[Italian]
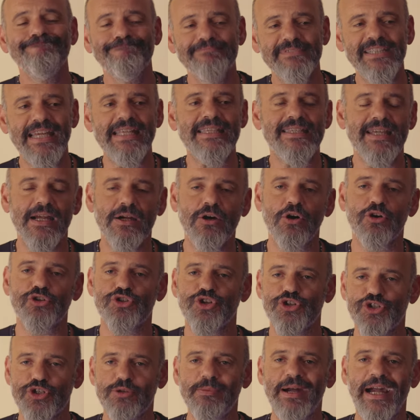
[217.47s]
senza
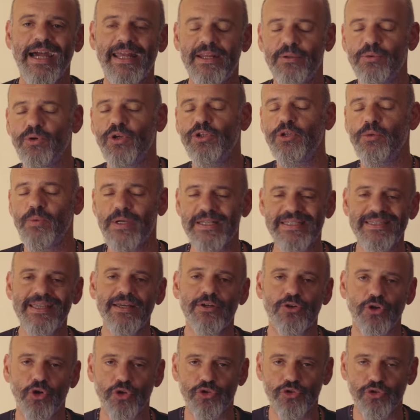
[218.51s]
accorgerci magari che uno di questi è
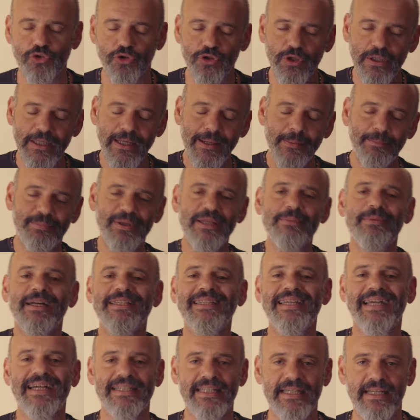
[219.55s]
rotto prima
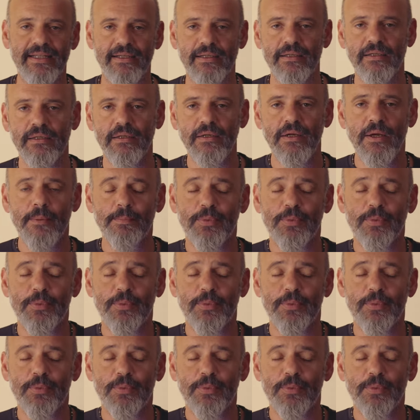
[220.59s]
di cadere.